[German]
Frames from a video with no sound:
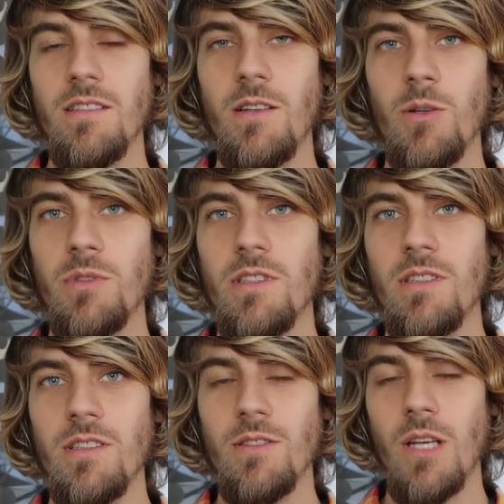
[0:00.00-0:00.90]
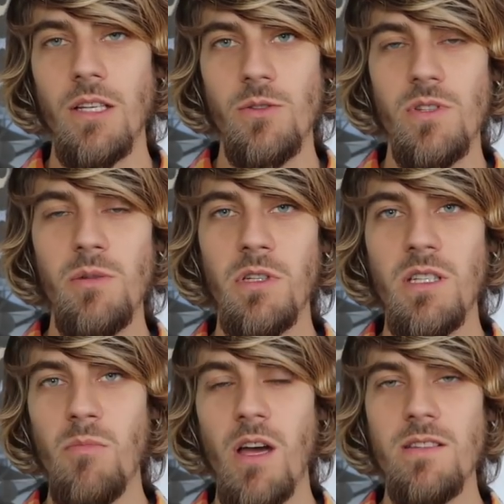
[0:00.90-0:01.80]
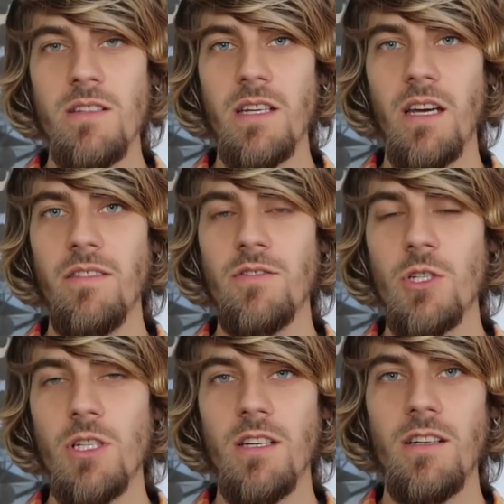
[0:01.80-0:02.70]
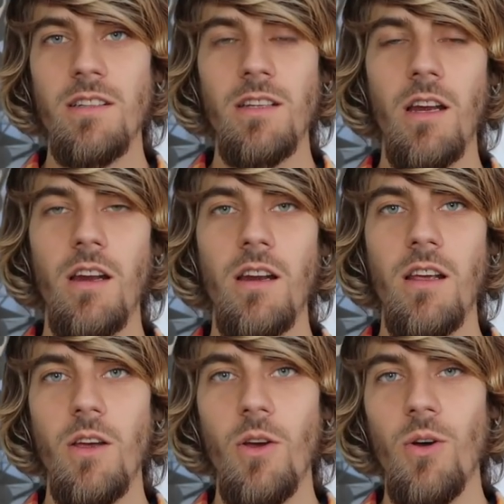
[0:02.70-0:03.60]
Da sind, glaube ich, die, ja, so ziemlich die meisten Treffen stehen da drinnen.